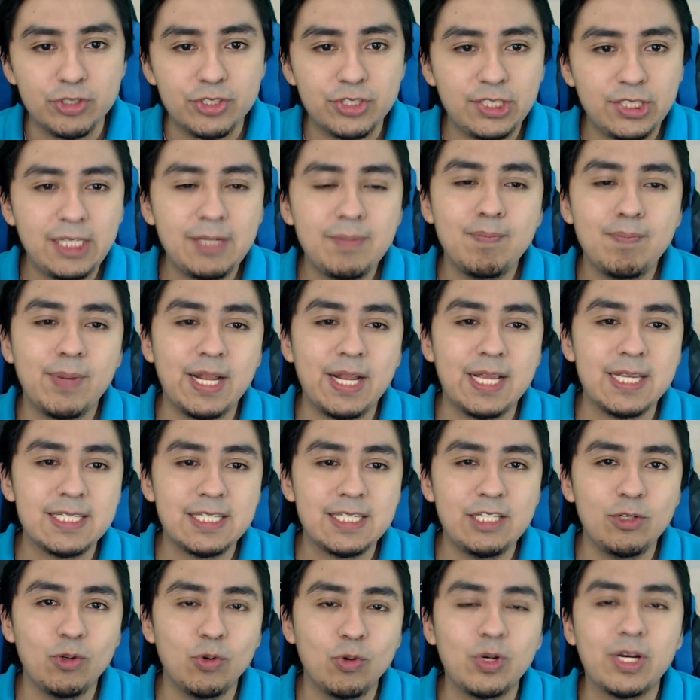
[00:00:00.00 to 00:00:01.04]
siempre ha
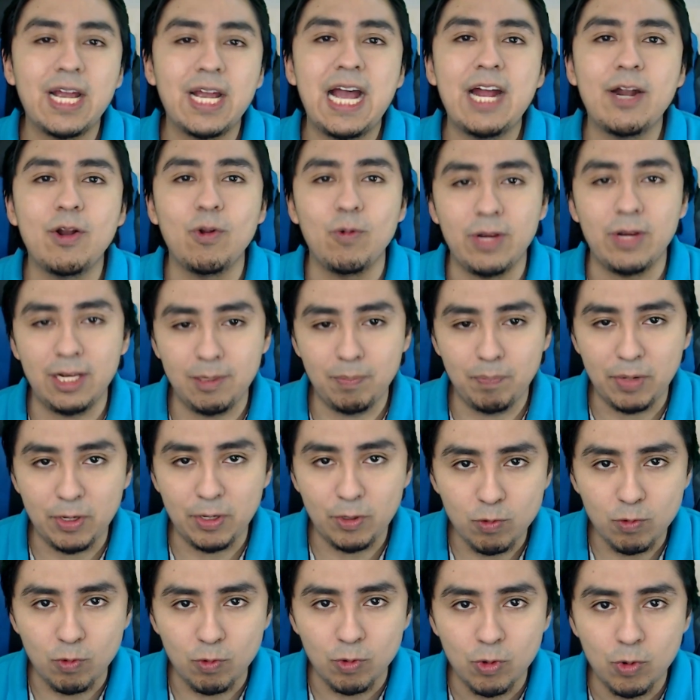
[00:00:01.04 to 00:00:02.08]
sido caro en el
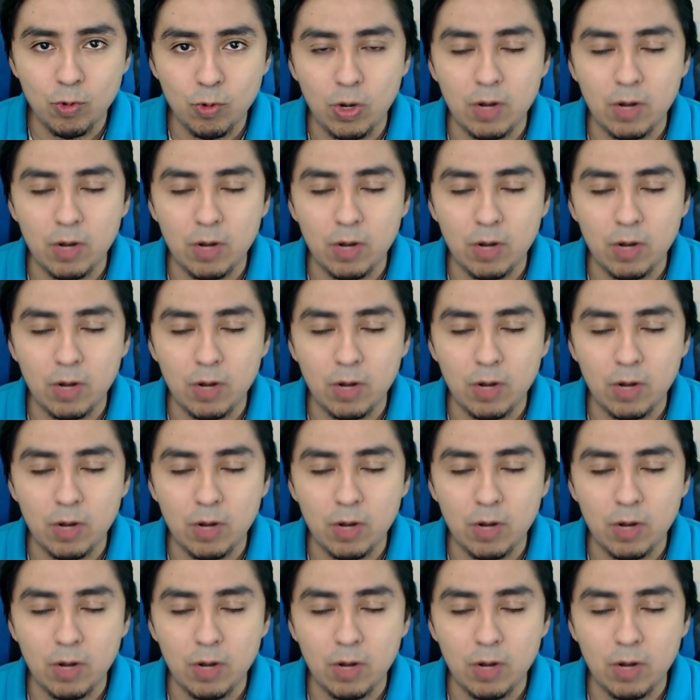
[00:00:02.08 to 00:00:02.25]
Perú?